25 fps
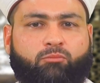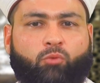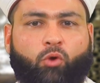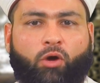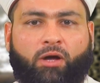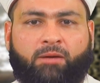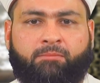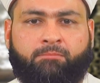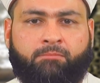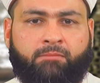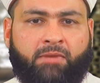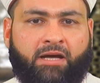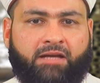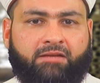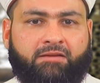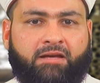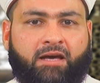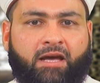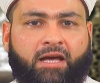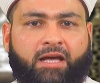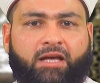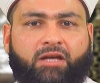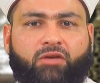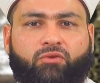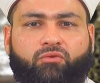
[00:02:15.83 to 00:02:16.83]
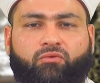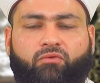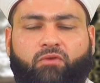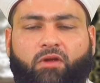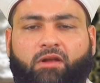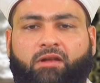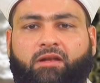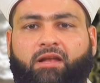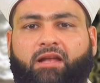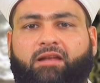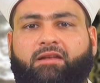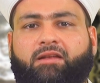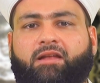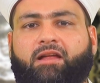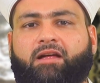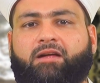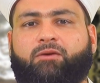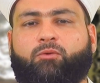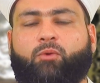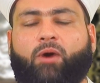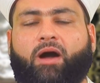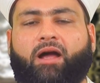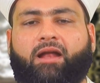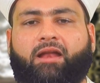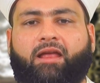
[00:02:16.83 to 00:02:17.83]
Muhammad
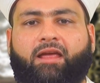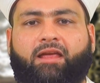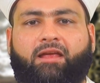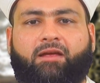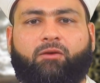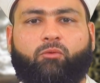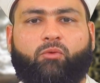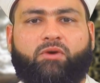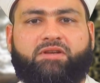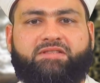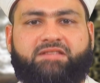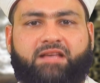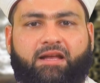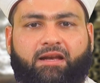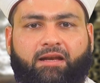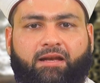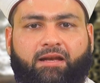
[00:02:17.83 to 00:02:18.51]
sallallahu alayhi wa